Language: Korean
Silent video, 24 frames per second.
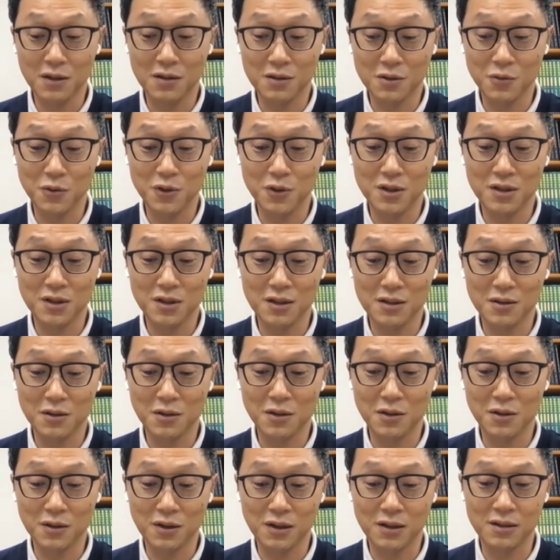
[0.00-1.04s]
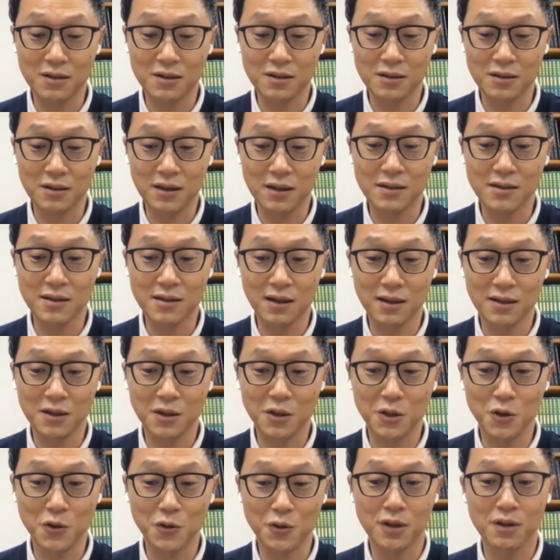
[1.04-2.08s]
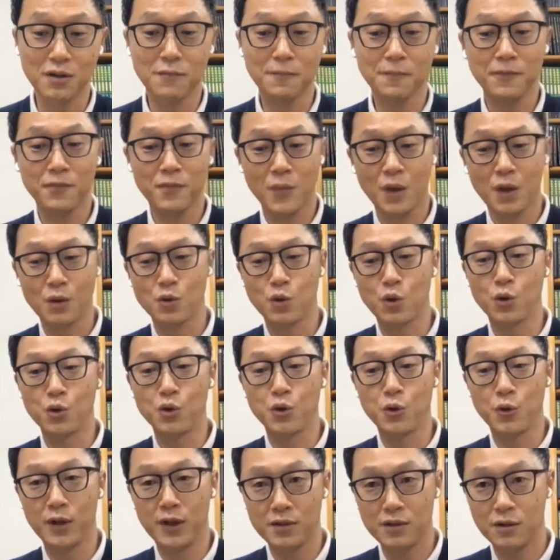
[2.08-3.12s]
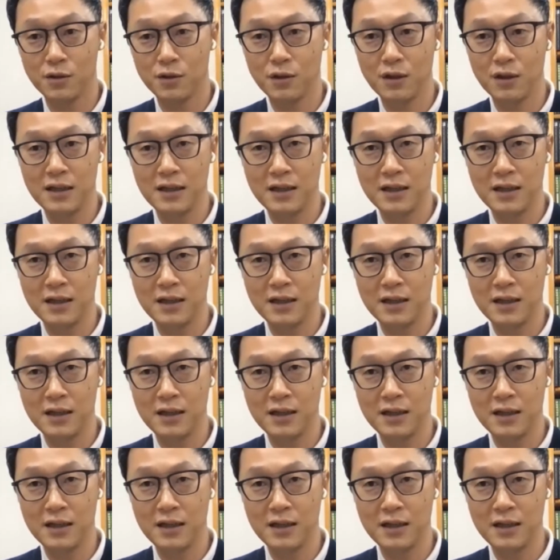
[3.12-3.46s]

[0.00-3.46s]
스위스에 있었던 그 행사 같은 경우엔 종료해서